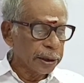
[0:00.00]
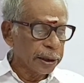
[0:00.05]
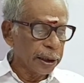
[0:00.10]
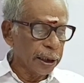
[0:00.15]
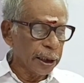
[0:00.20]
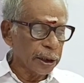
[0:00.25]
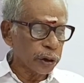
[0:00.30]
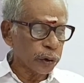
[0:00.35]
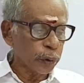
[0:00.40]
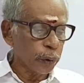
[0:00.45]

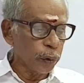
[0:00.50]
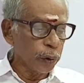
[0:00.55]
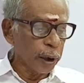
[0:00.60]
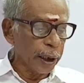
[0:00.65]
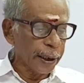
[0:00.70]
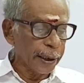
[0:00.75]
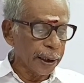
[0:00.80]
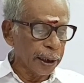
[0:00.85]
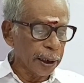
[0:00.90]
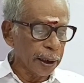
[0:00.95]
சில
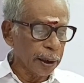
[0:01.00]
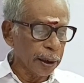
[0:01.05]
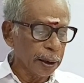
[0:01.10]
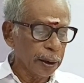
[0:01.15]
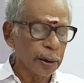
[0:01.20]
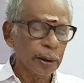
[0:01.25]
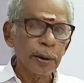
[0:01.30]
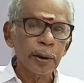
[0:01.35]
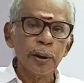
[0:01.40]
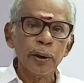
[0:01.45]
சூழ்நிலைகள்
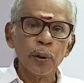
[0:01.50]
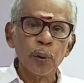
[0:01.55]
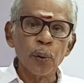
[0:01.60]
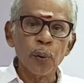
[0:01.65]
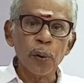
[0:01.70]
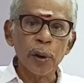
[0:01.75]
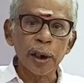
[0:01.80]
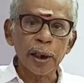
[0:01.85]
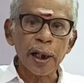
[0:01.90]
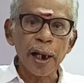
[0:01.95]

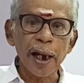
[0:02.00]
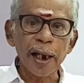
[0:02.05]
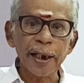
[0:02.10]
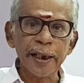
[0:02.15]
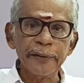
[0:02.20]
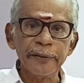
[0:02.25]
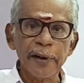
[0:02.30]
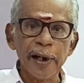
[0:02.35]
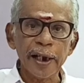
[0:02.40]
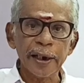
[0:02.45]
உங்கள்
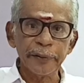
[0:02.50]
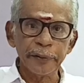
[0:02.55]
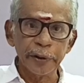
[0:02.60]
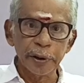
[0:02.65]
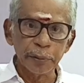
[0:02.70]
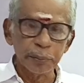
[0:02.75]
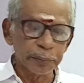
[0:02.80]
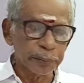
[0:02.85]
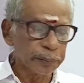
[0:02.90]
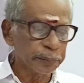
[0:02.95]
காலை
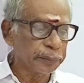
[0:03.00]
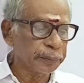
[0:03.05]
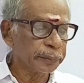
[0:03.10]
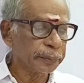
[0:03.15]
வாரிவிடும்